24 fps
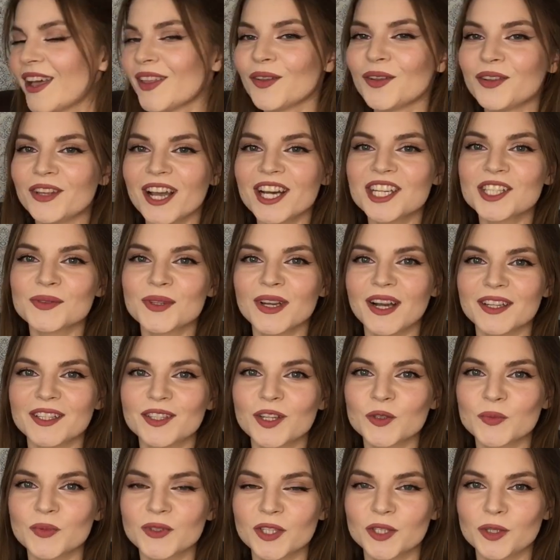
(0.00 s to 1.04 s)
Но также мне
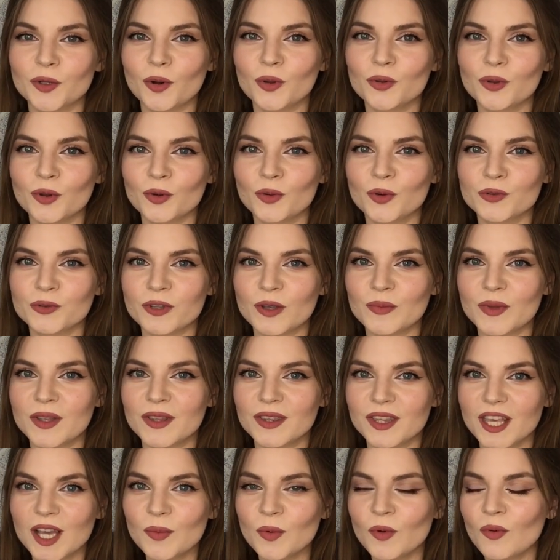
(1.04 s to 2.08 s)
хотелось бы затронуть такую сами
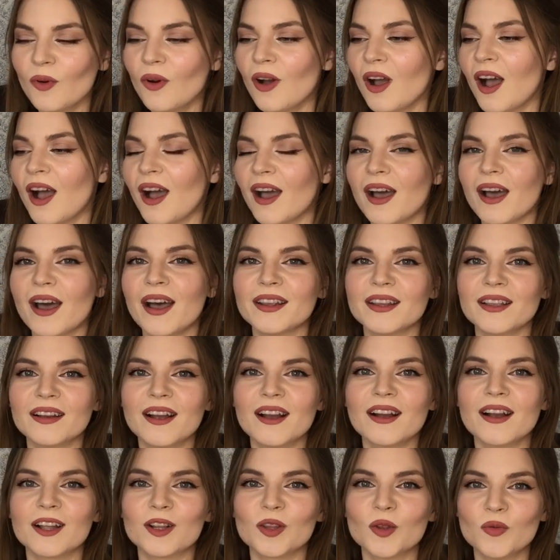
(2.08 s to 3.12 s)
тему, это
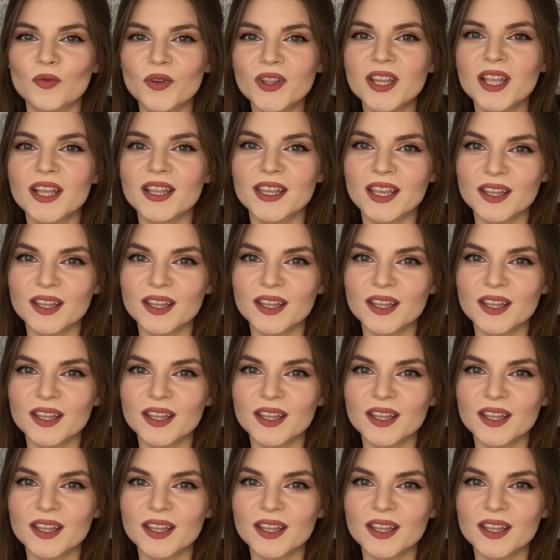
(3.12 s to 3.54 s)
как от любви до